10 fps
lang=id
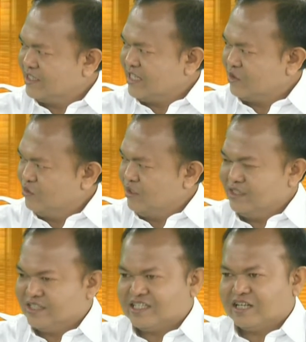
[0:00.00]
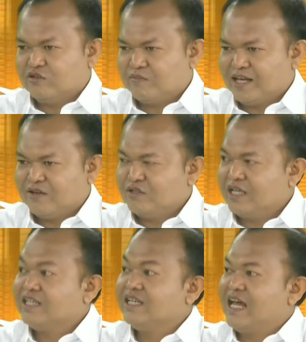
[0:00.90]
C1, C1, C1 hmm.
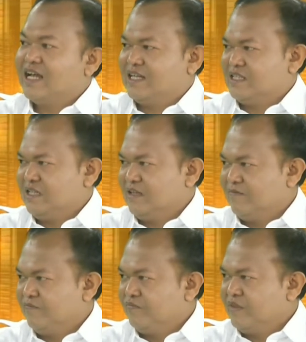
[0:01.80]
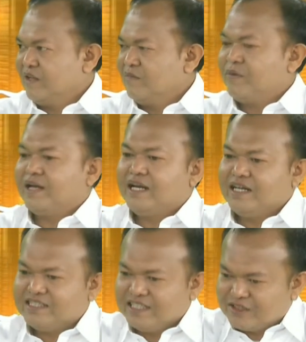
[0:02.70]
planonya hilang katanya. Hmm, Padahal
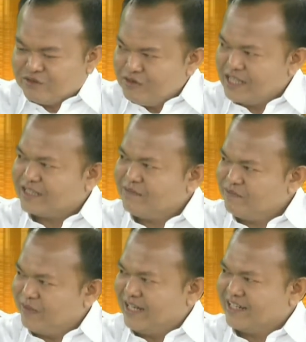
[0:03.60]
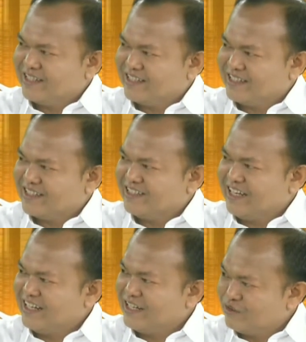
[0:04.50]
ada. disitulah tempat
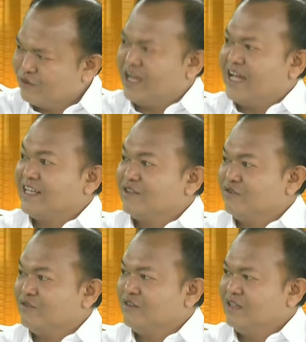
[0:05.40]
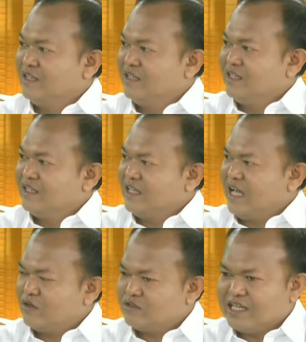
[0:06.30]
terjadi hmm. kecurangan itu. Hmm.
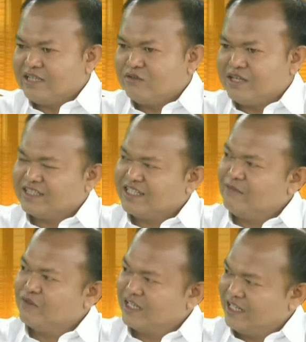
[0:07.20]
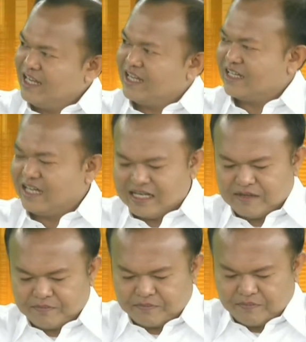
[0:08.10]
Harusnya itu kan tidak mungkin hilang
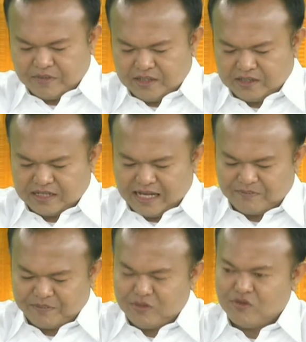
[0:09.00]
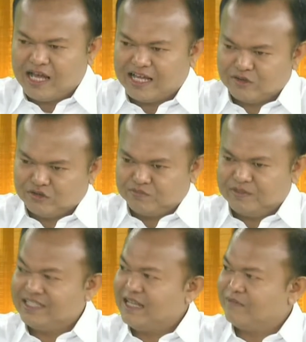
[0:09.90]
karena e, eh, KPU harus
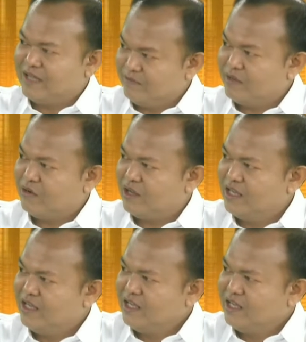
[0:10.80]
menyiapkan bahwa